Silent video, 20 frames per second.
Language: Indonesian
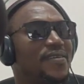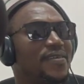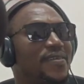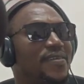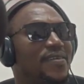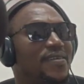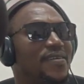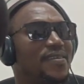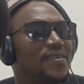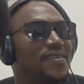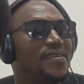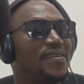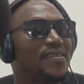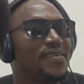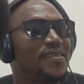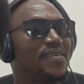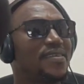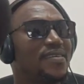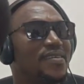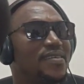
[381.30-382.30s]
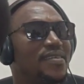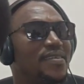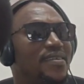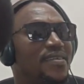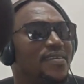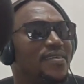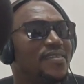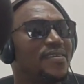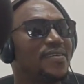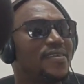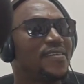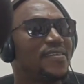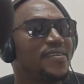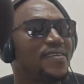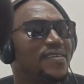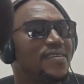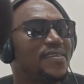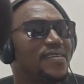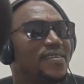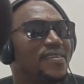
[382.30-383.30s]
Respect or die. Kenapa? Dunia
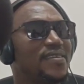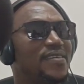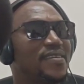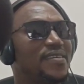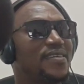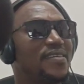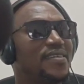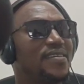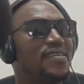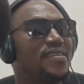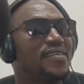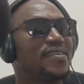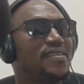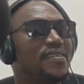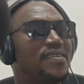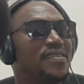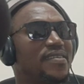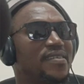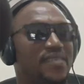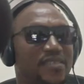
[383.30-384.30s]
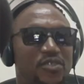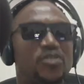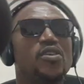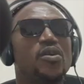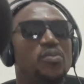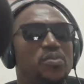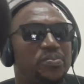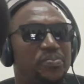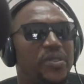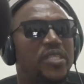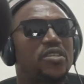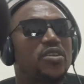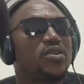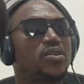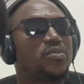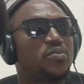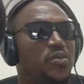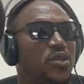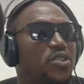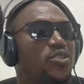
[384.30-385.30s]
mengajarkan saya untuk baik kepada siapapun.
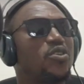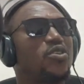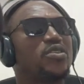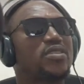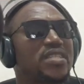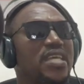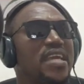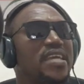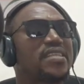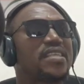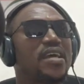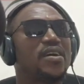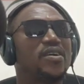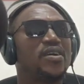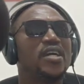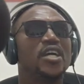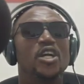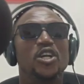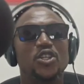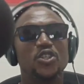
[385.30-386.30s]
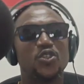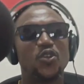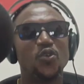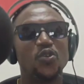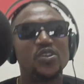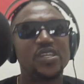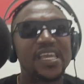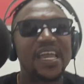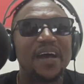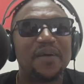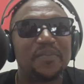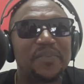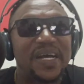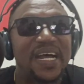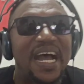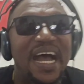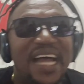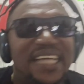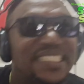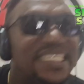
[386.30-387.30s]
Betul, betul. Saya tahu. Dunia
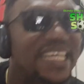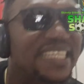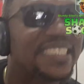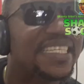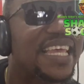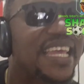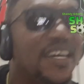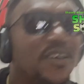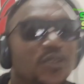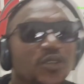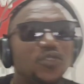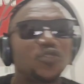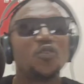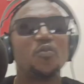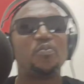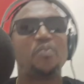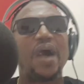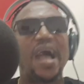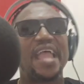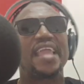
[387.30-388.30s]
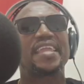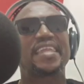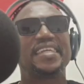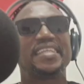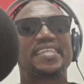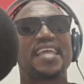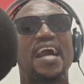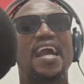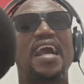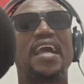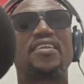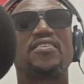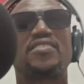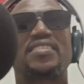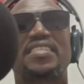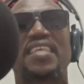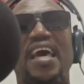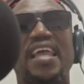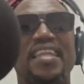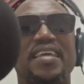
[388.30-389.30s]
mengajar saya untuk baik. Kita
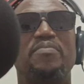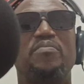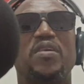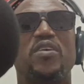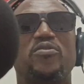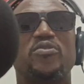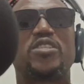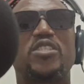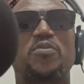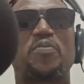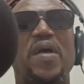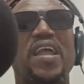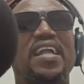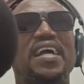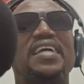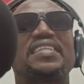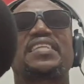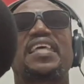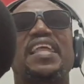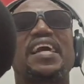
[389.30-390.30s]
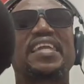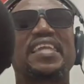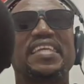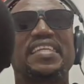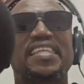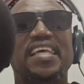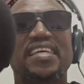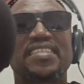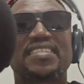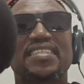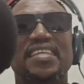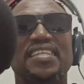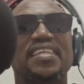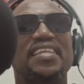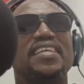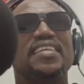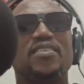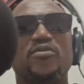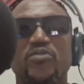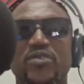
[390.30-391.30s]
harus saling merespek antara kita
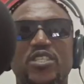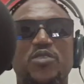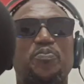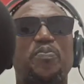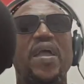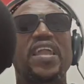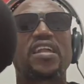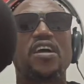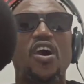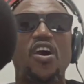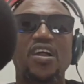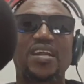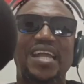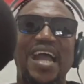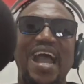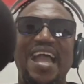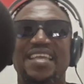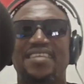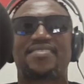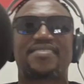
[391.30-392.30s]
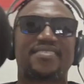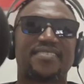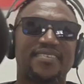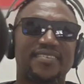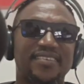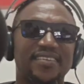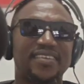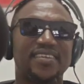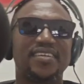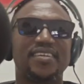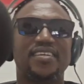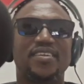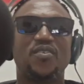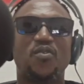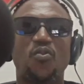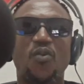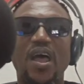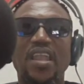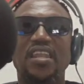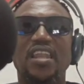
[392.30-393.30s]
sendiri. Respect all guys.
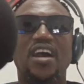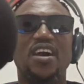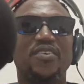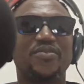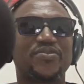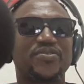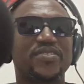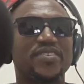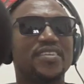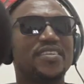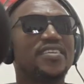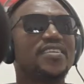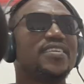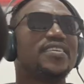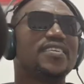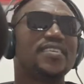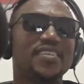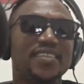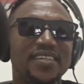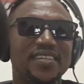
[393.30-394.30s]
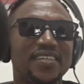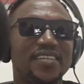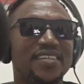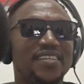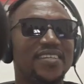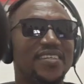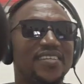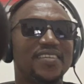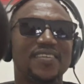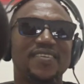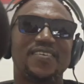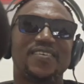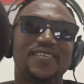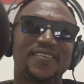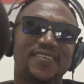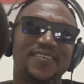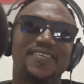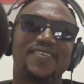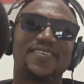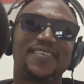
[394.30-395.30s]
Iya. Yeah, yeah. One love. iya. yeah,
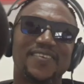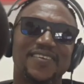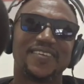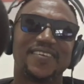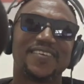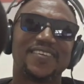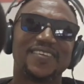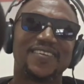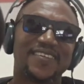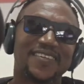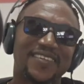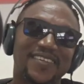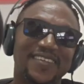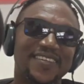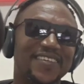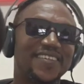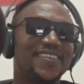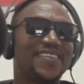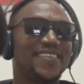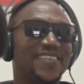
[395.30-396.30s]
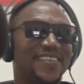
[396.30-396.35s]
One love. Apa itu apa?